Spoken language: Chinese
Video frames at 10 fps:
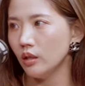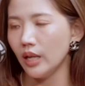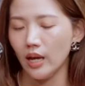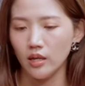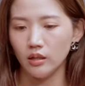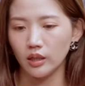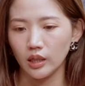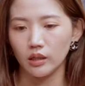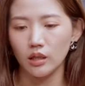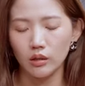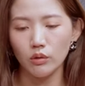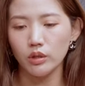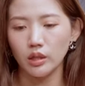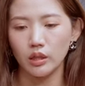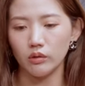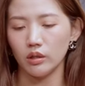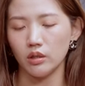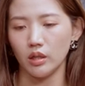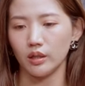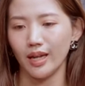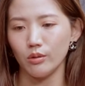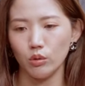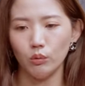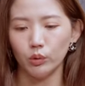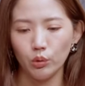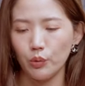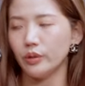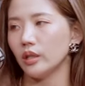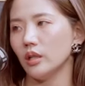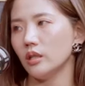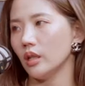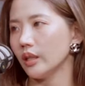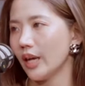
那你的东西你有你的情感，所以我对于你的情